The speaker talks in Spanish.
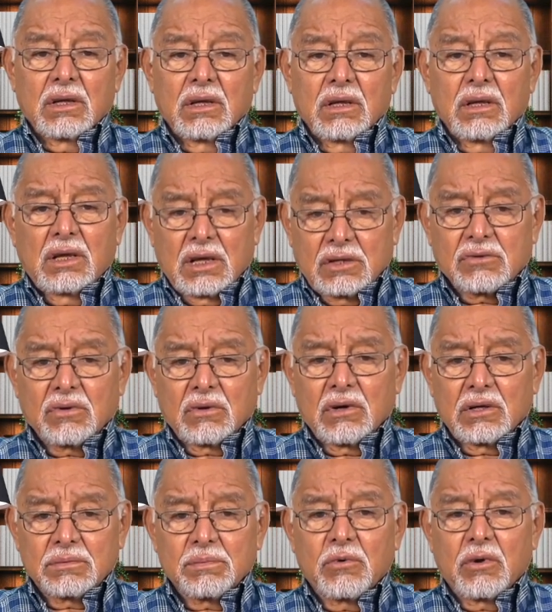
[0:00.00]
Y eso
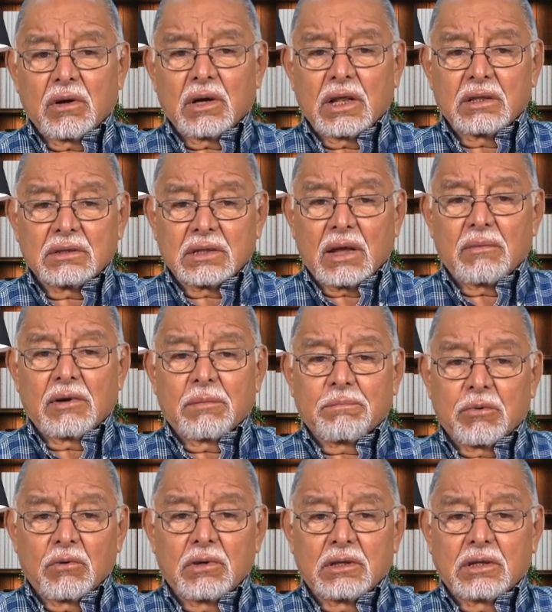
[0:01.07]
es muy rentable
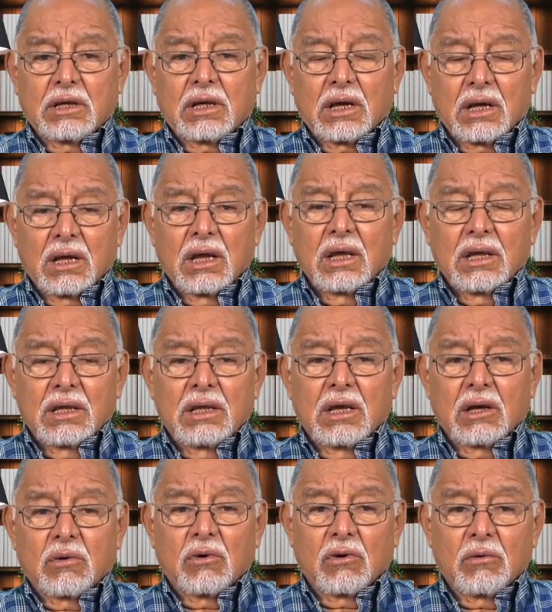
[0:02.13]
política y
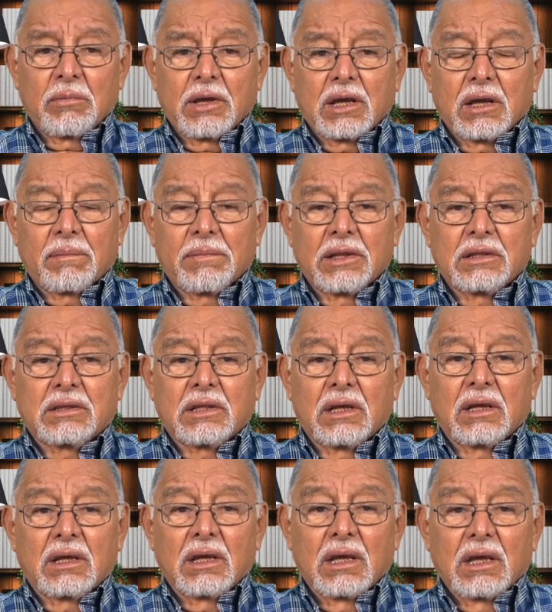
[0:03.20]

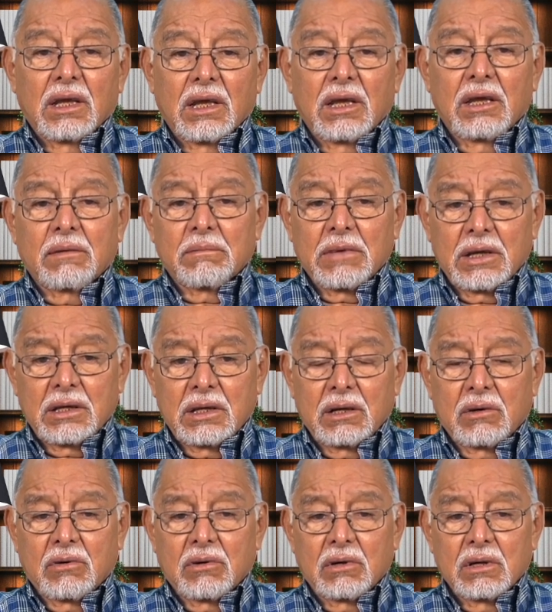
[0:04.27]
económicamente en
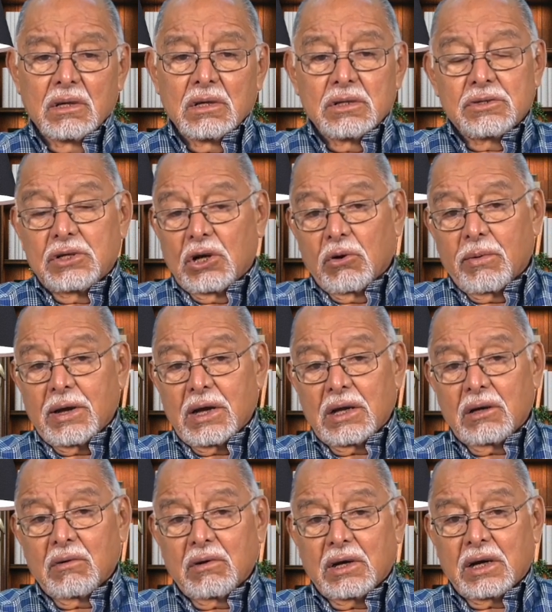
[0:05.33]
México. Si lo va a
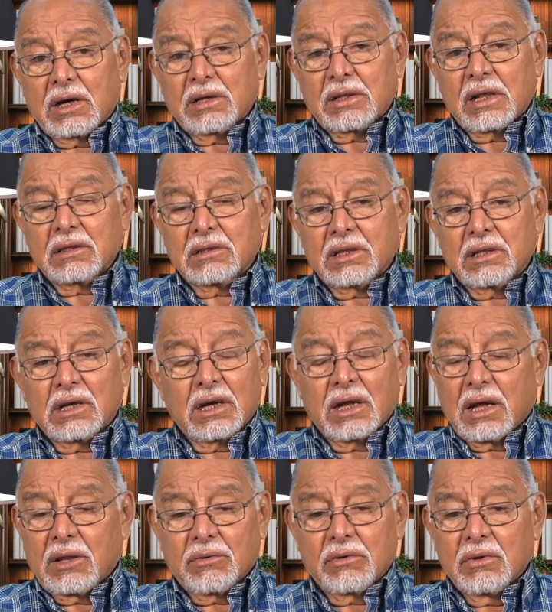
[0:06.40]
lograr Dante
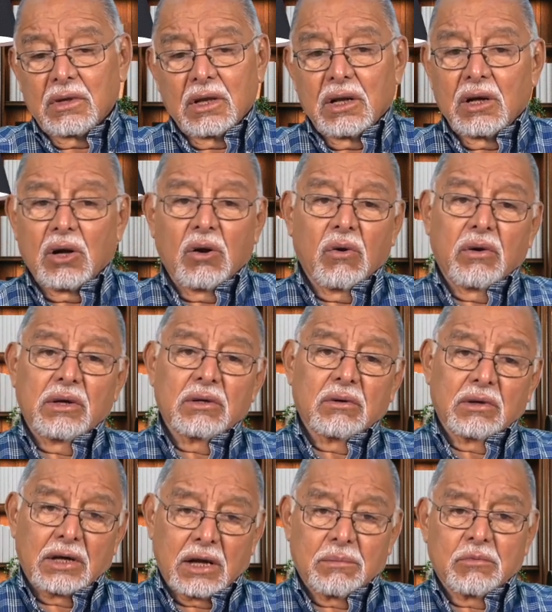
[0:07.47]
Delgado, lo
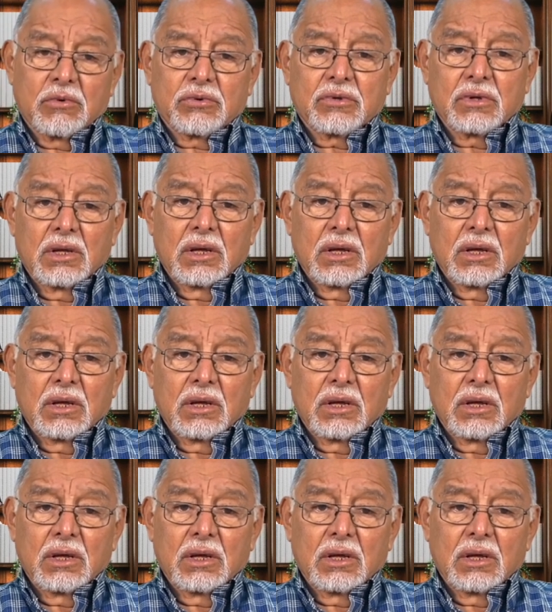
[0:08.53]
ignoramos,